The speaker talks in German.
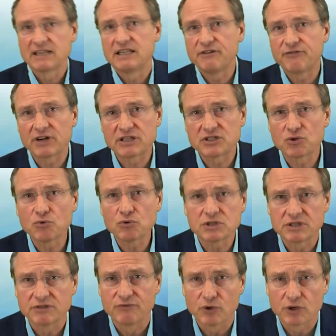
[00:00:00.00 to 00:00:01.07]
Die
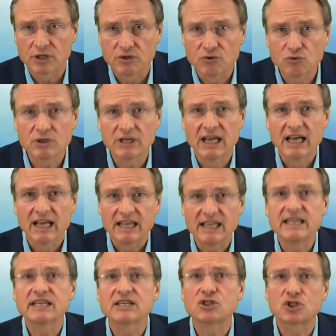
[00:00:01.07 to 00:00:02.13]
Franzosen würden nun
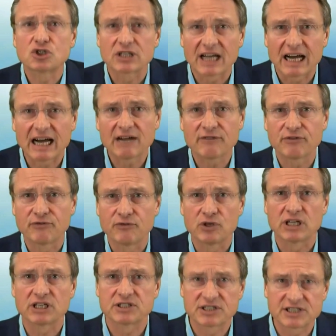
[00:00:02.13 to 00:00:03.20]
ihre Strafe für
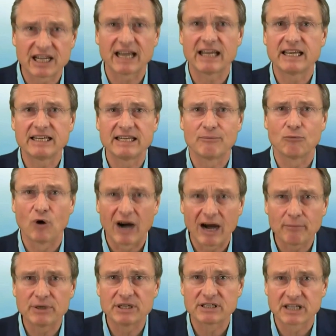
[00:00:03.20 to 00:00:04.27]
das Zeigen der
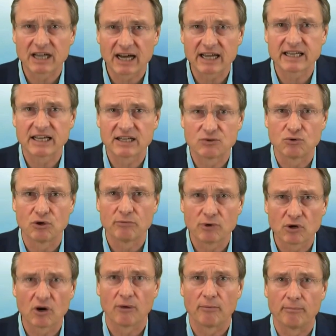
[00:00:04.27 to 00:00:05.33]
Mohammed-Karikaturen
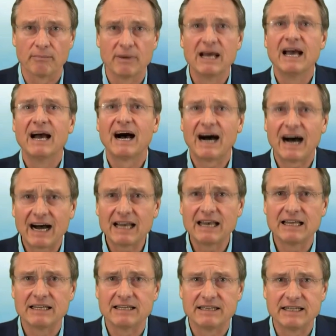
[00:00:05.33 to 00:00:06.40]
bekommen
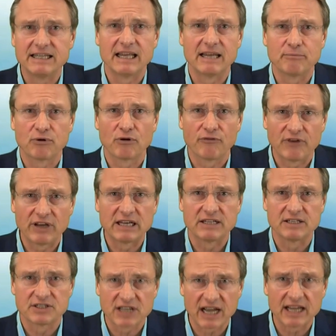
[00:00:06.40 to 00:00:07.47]
alle, die den
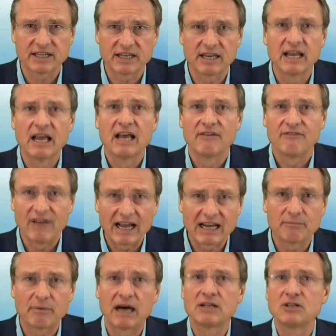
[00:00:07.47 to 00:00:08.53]
Propheten zeichnen,
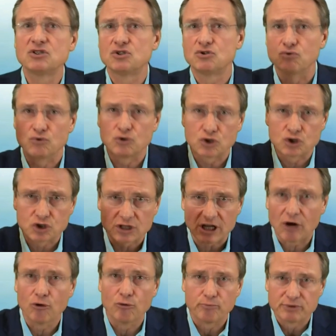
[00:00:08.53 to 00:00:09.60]
werde man zu
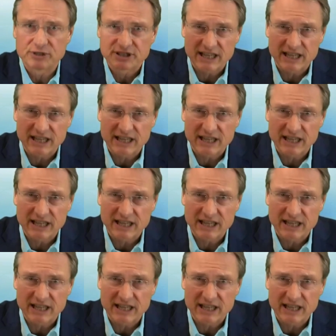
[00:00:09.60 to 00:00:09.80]
Staub